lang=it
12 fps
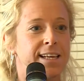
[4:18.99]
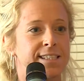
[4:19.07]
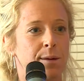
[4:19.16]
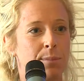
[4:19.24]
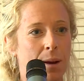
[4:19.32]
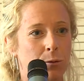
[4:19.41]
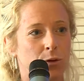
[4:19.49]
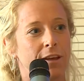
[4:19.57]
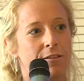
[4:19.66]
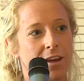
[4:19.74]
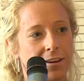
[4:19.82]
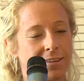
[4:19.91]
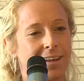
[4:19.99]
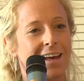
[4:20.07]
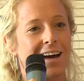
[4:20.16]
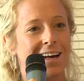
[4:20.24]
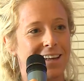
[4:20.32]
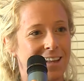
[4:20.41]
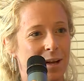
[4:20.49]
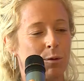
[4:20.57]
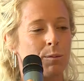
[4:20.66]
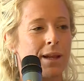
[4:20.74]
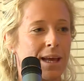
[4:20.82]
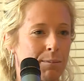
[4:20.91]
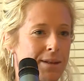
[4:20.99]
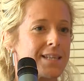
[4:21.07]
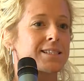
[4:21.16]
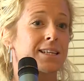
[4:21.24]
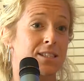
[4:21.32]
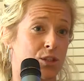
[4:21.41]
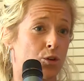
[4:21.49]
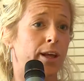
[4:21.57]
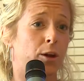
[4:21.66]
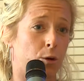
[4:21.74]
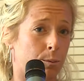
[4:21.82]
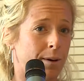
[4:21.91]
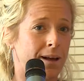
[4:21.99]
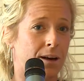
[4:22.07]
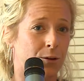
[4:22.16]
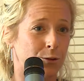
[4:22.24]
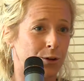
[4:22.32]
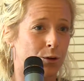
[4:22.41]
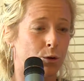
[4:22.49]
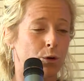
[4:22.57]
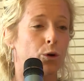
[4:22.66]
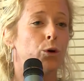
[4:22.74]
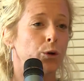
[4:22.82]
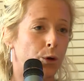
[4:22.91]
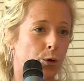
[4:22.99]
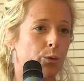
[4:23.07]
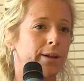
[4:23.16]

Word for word: se abbiamo dei verticali della pubblica amministrazione che non parlano tra loro.